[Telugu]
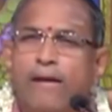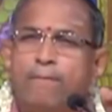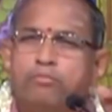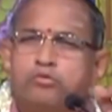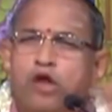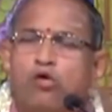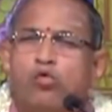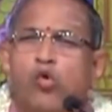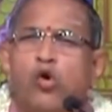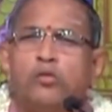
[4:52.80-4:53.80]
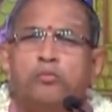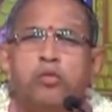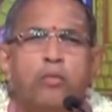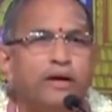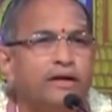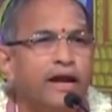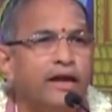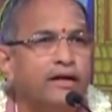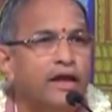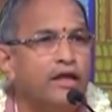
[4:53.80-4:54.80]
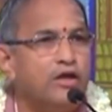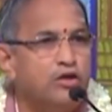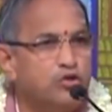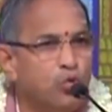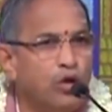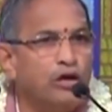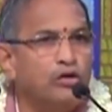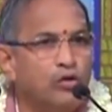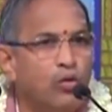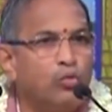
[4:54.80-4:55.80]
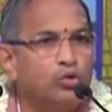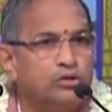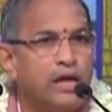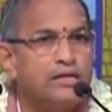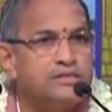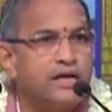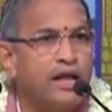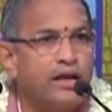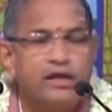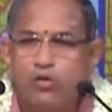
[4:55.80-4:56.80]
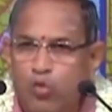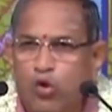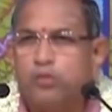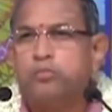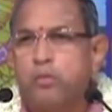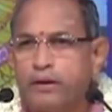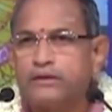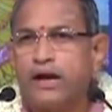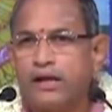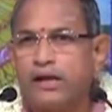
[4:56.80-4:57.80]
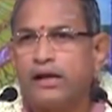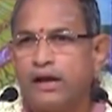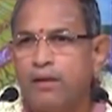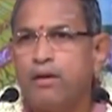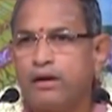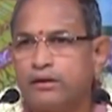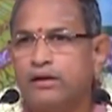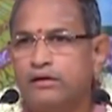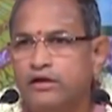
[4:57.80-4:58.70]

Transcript: ఎంత ఓర్పు పట్టాడంటే ఈ యుగంలో ఉద్ధరించడానికి ఓర్పు పట్టడం కన్నా మార్గం